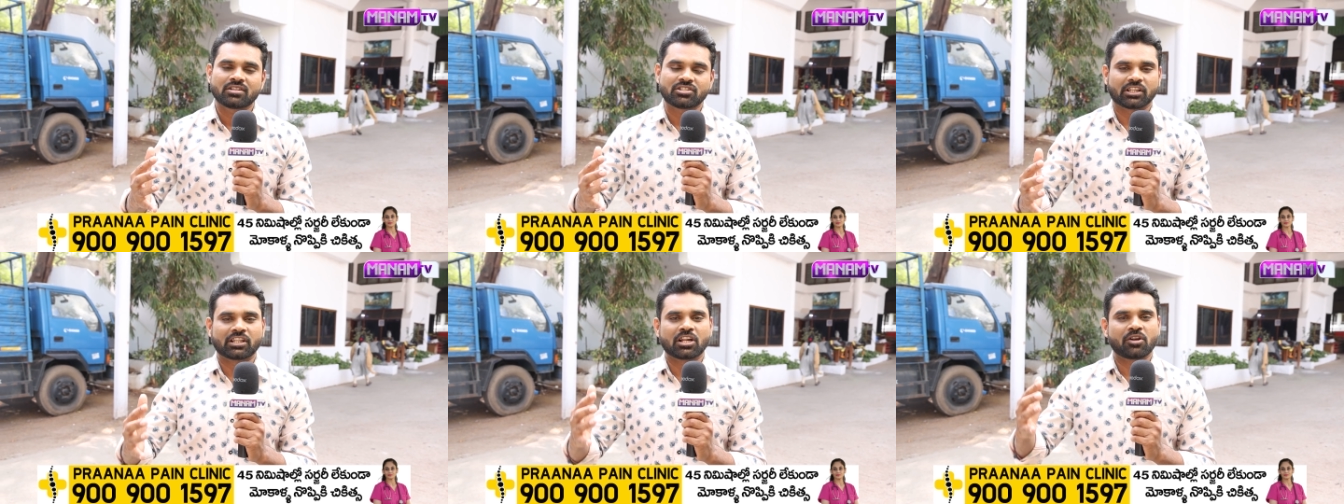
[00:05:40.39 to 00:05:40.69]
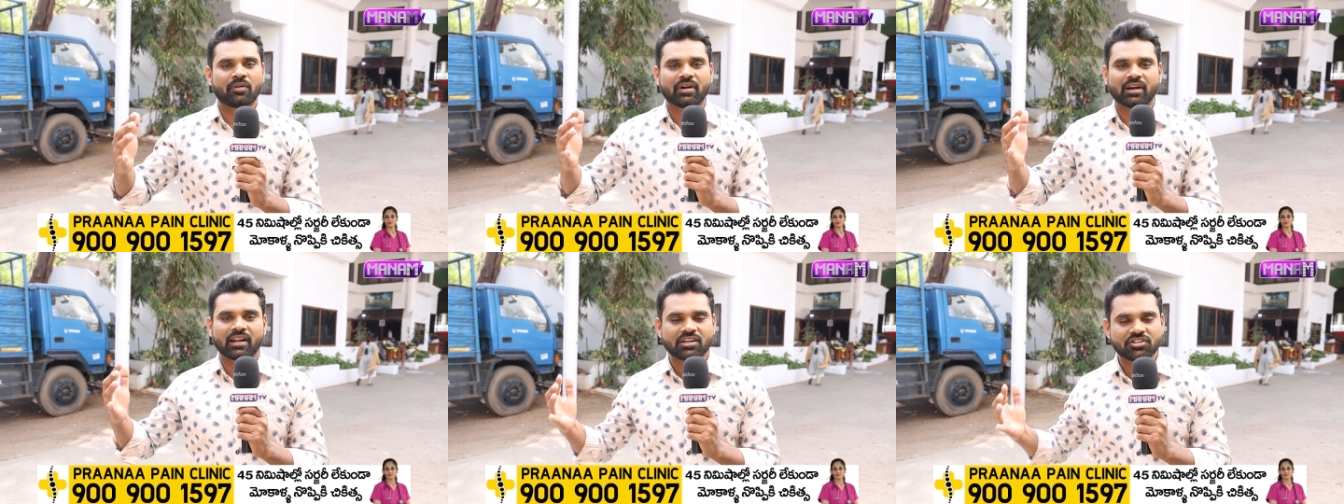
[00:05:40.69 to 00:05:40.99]

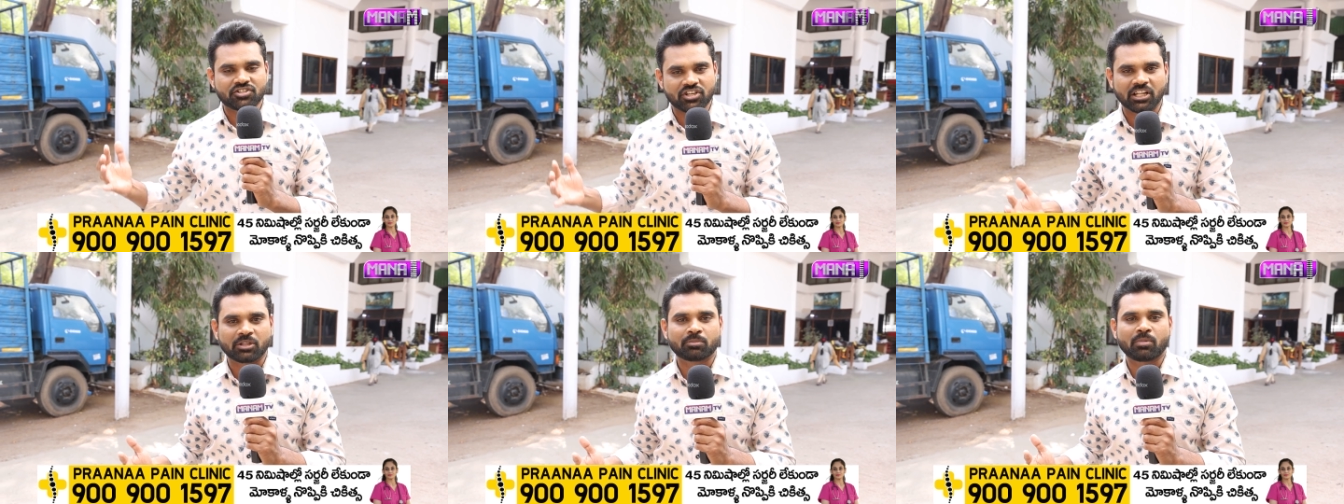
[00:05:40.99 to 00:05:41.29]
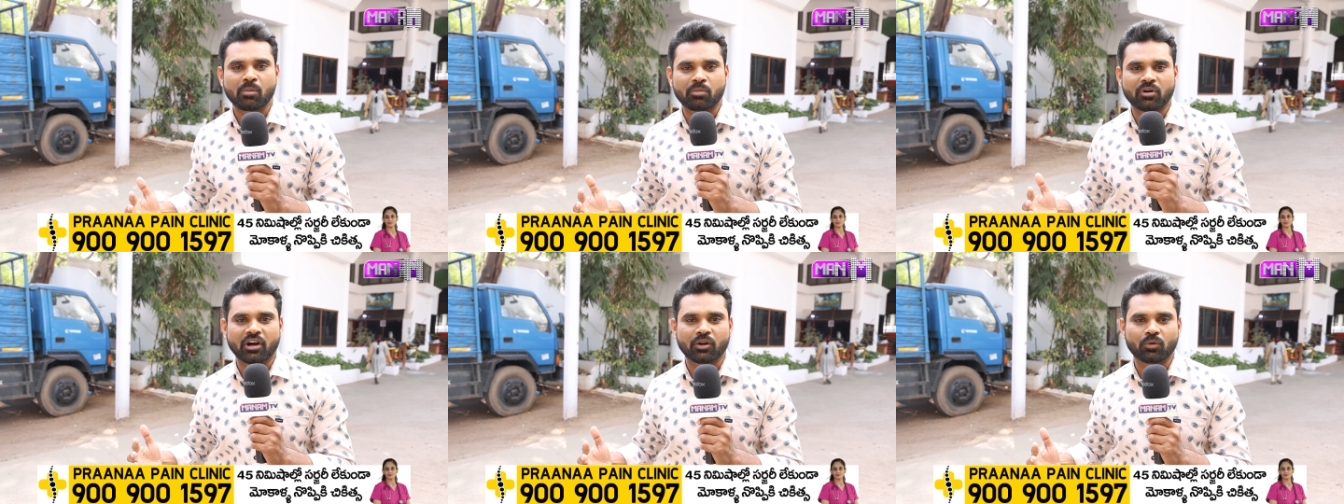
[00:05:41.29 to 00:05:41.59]
చదలవాడ శరత్
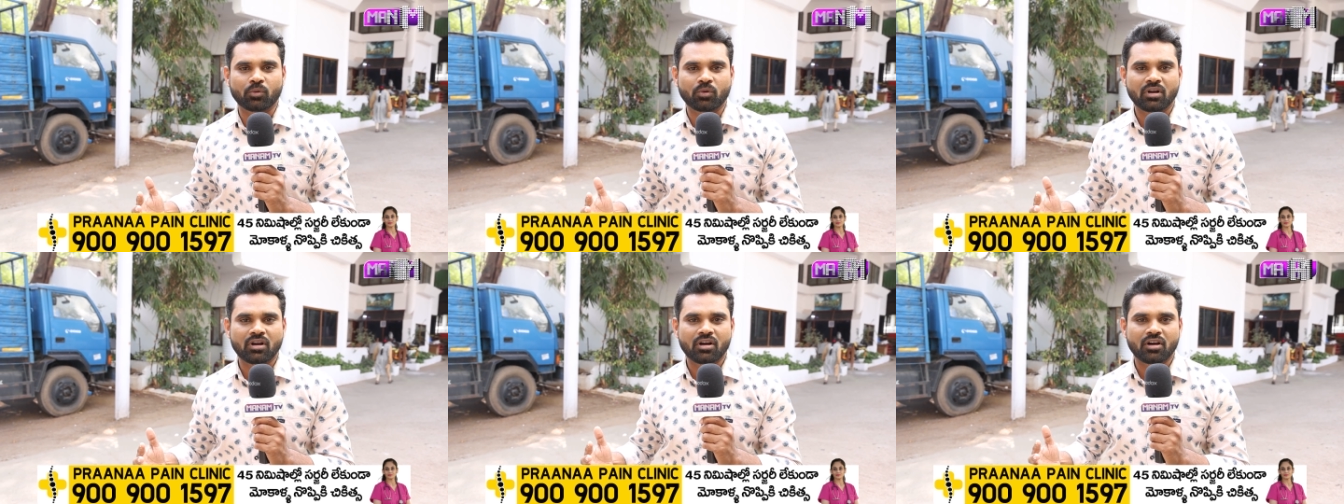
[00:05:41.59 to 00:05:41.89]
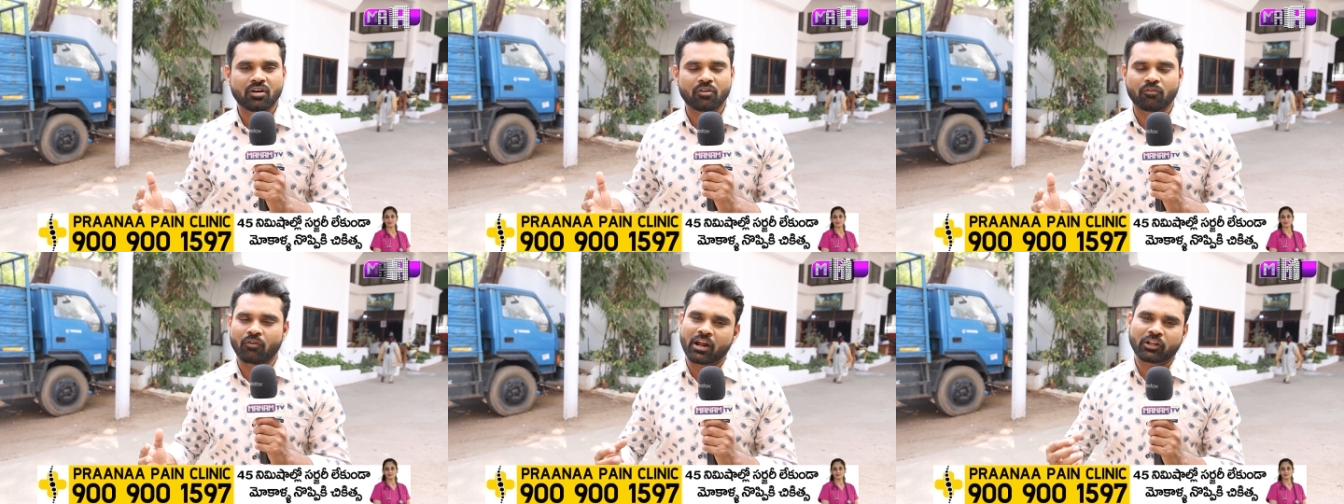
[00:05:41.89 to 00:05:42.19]
బాబు గారు
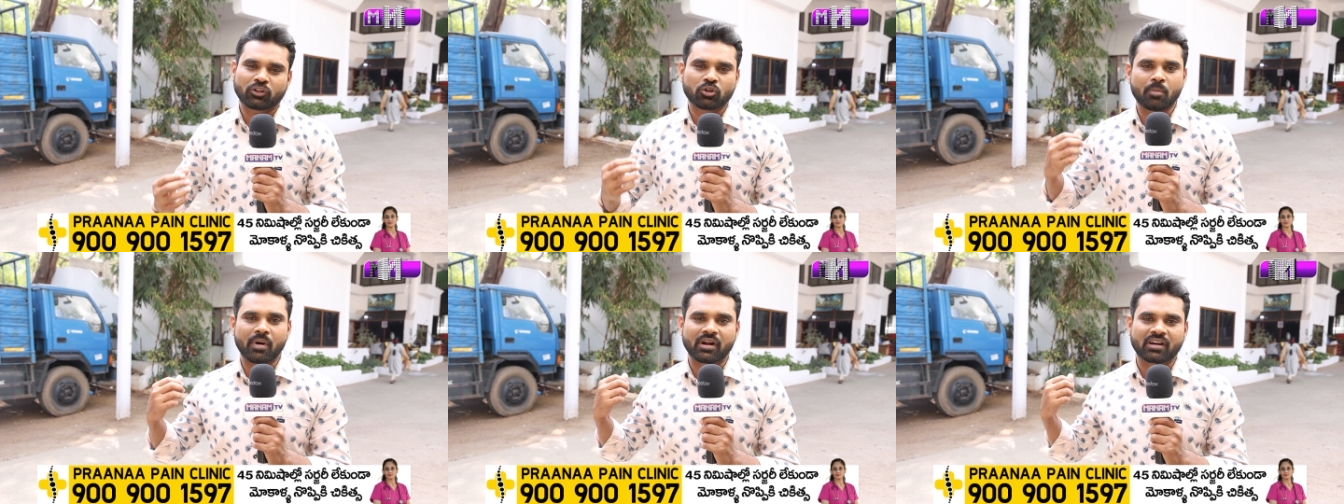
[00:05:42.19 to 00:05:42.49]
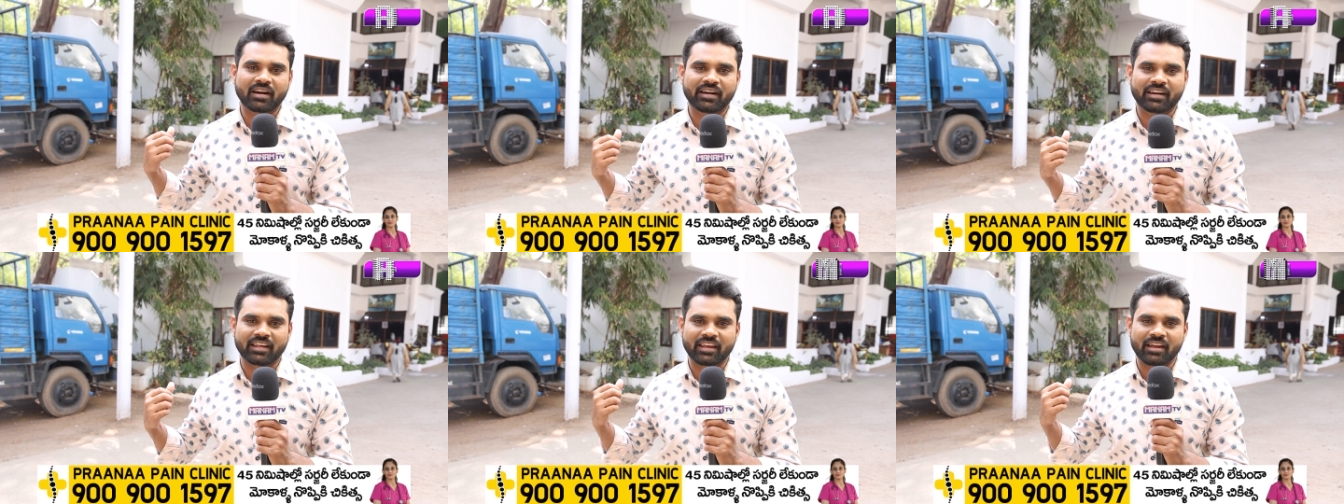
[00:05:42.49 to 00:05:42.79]
వారితో
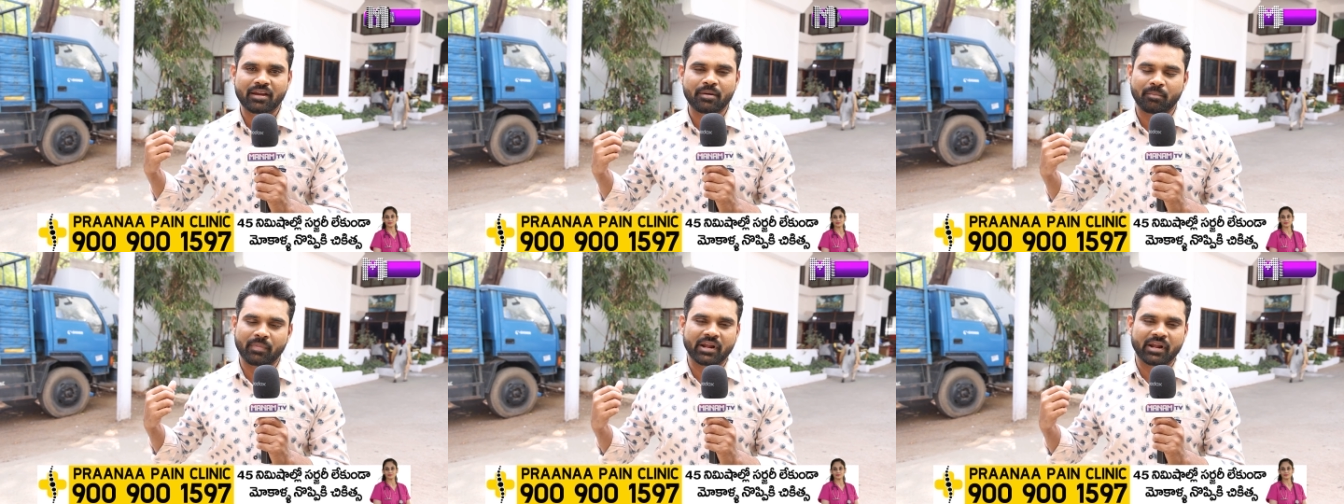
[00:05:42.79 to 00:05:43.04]
మాట్లాడి